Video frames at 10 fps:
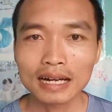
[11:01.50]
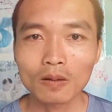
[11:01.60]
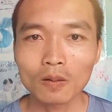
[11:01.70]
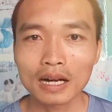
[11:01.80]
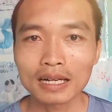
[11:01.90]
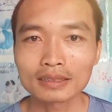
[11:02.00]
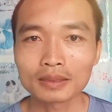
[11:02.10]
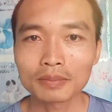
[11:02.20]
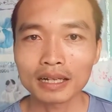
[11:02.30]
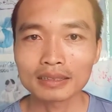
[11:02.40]
ra hoa
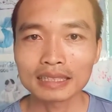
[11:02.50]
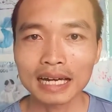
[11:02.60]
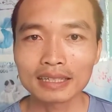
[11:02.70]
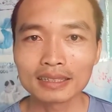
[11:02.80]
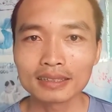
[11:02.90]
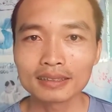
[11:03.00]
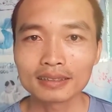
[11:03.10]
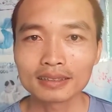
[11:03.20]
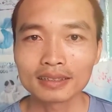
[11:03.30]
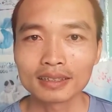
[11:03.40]
nhưng mà trái ít,
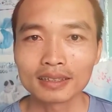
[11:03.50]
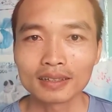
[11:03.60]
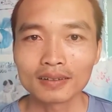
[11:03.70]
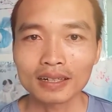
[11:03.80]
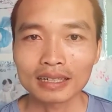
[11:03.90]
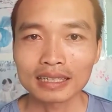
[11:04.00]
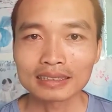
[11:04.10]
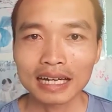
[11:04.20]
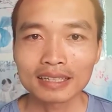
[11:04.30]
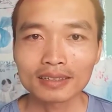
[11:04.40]
hoặc là
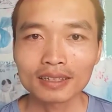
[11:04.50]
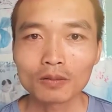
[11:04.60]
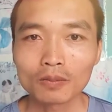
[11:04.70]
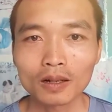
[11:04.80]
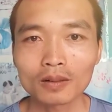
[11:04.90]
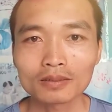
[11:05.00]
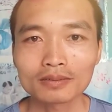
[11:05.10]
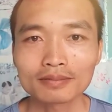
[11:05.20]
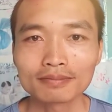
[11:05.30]
trái nó không ngon.